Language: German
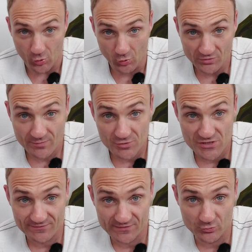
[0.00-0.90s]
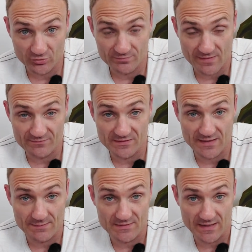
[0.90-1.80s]
Und wir beschäftigen uns mal
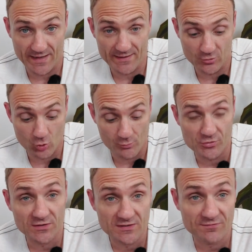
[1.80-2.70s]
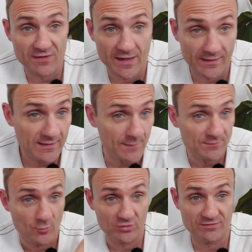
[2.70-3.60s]
wieder mit einer Community-Frage. Ich habe
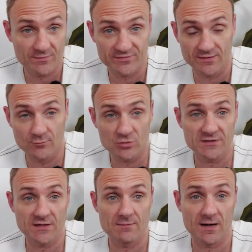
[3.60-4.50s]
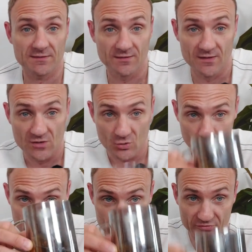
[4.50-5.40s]
es mir heute wieder ein bisschen gemütlich gemacht
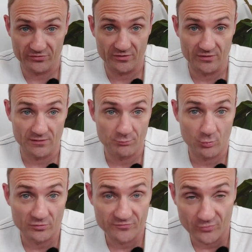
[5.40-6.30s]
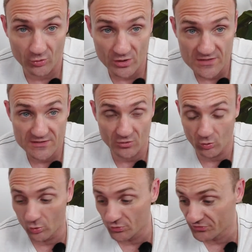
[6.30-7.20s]
und äh, Prost für euch.
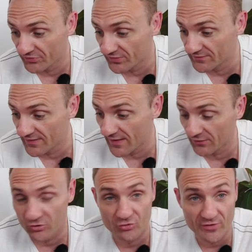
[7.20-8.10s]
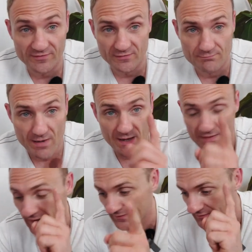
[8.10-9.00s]
Und der Chris
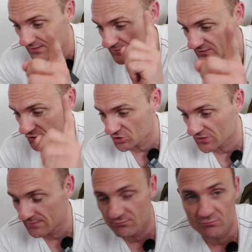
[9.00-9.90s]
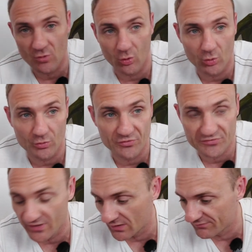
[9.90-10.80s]
Mann hat nämlich geschrieben
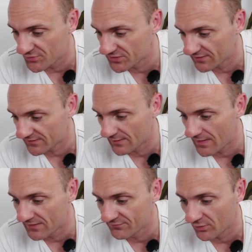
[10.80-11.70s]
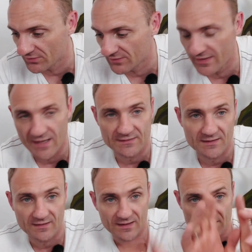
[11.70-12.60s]
und darauf möchte ich ganz gerne mal antworten. Er hat
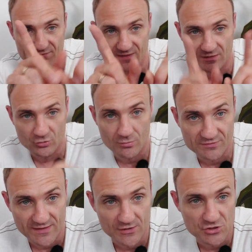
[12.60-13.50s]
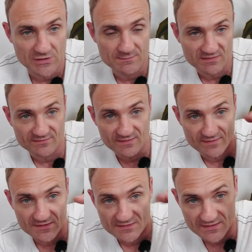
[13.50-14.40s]
einen relativ langen Kommentar geschrieben, deswegen
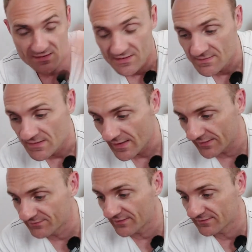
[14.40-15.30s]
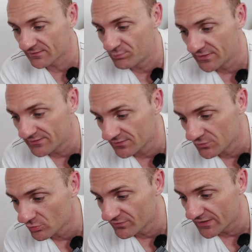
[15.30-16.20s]
werde ich den etwas
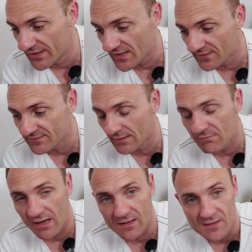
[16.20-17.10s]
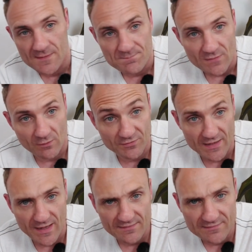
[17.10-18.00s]
splitten und wir gehen erst einmal auf
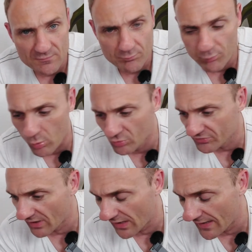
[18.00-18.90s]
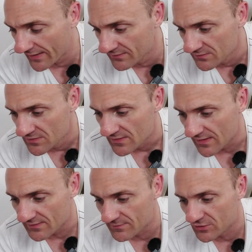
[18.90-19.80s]
den ersten Punkt ein.
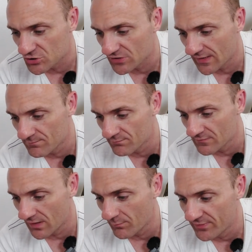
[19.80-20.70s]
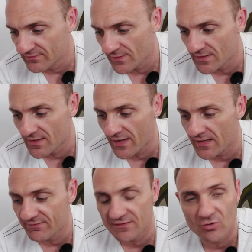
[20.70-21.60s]
Er hat nämlich geschrieben, bis man in der
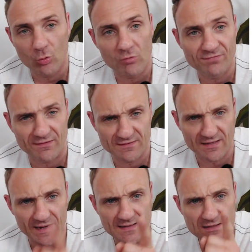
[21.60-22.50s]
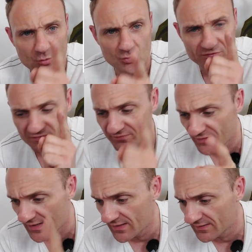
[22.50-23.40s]
EWTO
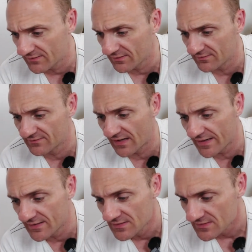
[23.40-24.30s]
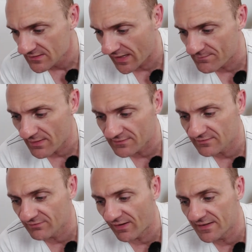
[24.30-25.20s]
verteidigungsfähig sei, kann man
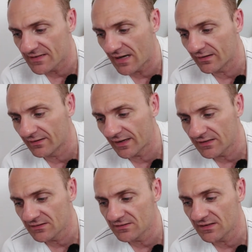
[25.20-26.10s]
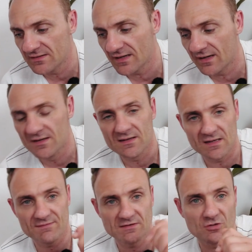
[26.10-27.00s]
zwei Jahre rechnen. In der
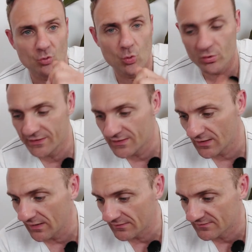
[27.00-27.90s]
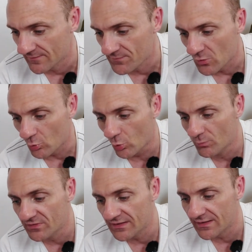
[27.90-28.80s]
EWTO ginge es
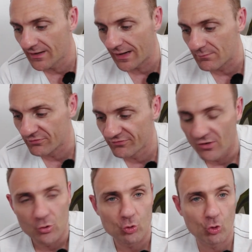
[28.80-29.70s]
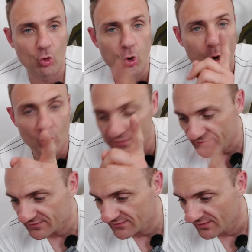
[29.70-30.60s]
um die
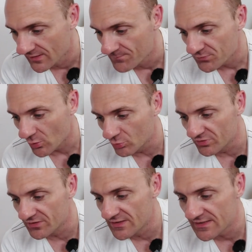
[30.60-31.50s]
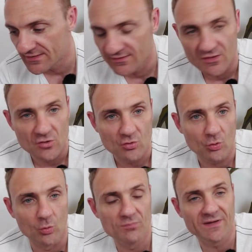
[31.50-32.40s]
Kampfkunst und nicht
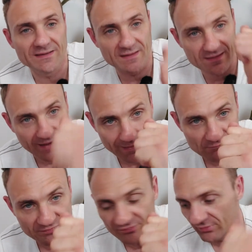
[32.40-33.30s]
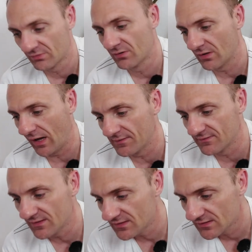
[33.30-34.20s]
um den Kampf an
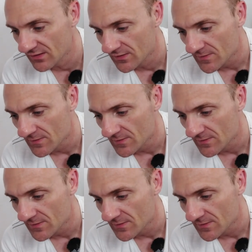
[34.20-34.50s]
sich.